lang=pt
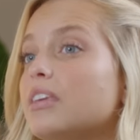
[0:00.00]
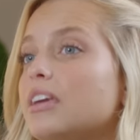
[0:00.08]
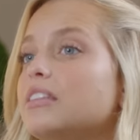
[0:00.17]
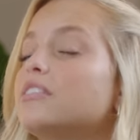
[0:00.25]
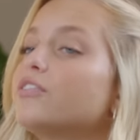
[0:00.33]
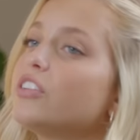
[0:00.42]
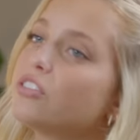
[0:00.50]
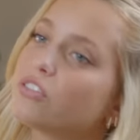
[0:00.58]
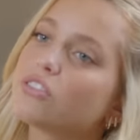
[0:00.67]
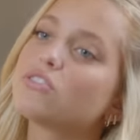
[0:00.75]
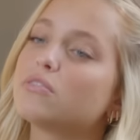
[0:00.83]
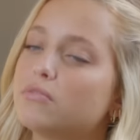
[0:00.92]

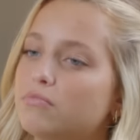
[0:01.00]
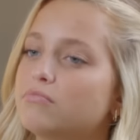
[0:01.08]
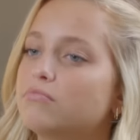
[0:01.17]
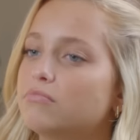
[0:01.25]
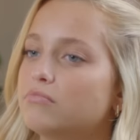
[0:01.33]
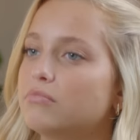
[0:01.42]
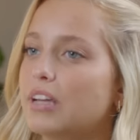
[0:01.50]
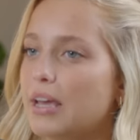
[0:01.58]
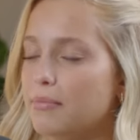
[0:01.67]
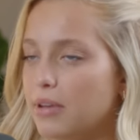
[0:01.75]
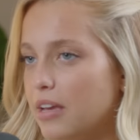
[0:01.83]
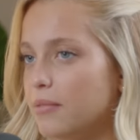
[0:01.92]
entrevistas hum,
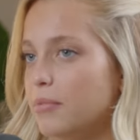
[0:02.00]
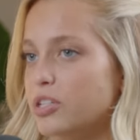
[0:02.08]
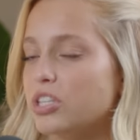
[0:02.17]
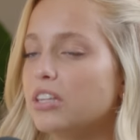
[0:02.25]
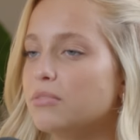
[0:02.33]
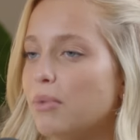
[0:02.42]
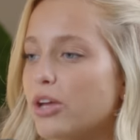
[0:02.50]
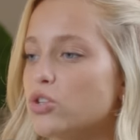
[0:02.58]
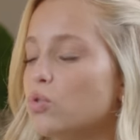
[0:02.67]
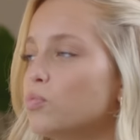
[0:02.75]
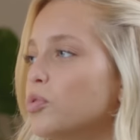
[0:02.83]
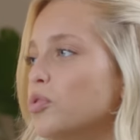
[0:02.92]
é, é bastante
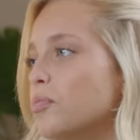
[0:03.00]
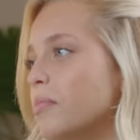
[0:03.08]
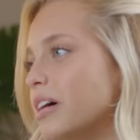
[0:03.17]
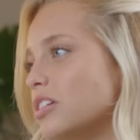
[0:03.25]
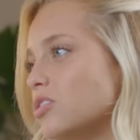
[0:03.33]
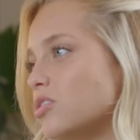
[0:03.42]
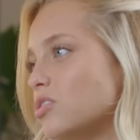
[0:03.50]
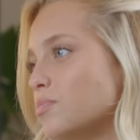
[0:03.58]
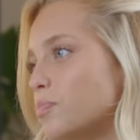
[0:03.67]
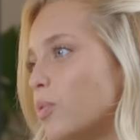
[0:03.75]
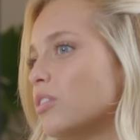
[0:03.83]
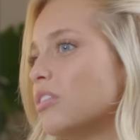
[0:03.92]
mais comum, mas
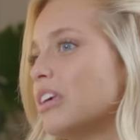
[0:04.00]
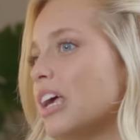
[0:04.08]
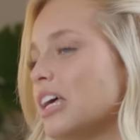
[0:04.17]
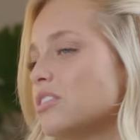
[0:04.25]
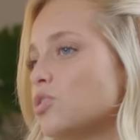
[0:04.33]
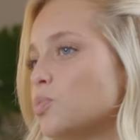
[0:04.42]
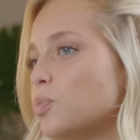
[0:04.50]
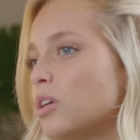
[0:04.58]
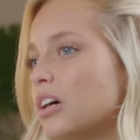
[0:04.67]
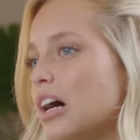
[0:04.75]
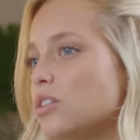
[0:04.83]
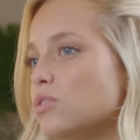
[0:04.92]
podcasts por
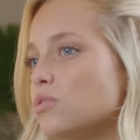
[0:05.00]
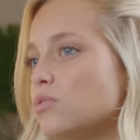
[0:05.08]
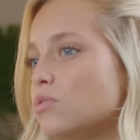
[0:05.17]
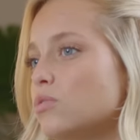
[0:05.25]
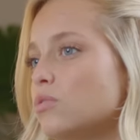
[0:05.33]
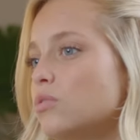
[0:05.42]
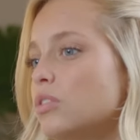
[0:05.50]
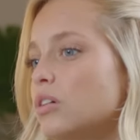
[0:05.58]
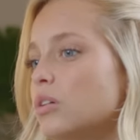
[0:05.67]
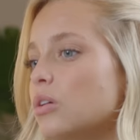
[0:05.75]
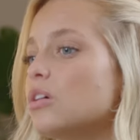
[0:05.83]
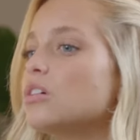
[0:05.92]
acaso
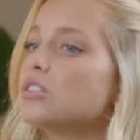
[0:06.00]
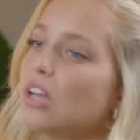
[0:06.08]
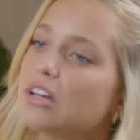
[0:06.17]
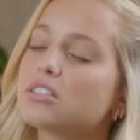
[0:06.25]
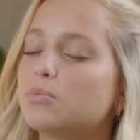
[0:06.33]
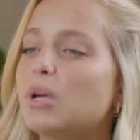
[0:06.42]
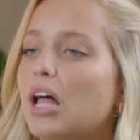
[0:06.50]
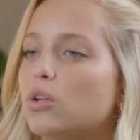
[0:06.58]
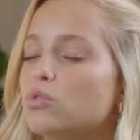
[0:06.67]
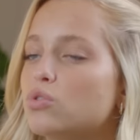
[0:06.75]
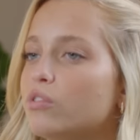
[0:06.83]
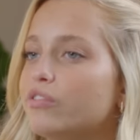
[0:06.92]
já recebi
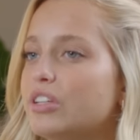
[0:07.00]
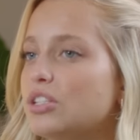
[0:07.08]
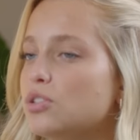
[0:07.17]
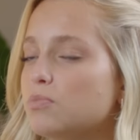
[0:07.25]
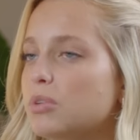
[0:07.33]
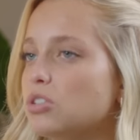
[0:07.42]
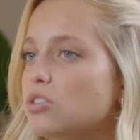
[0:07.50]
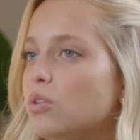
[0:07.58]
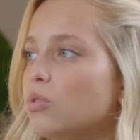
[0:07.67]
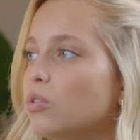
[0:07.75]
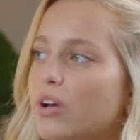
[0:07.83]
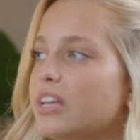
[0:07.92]
alguns convites, mas
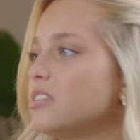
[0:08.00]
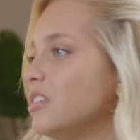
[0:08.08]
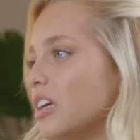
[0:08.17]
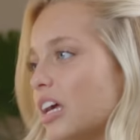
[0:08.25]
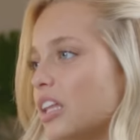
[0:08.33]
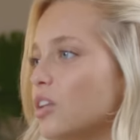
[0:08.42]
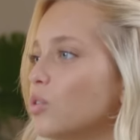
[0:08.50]
não, não é assim aquela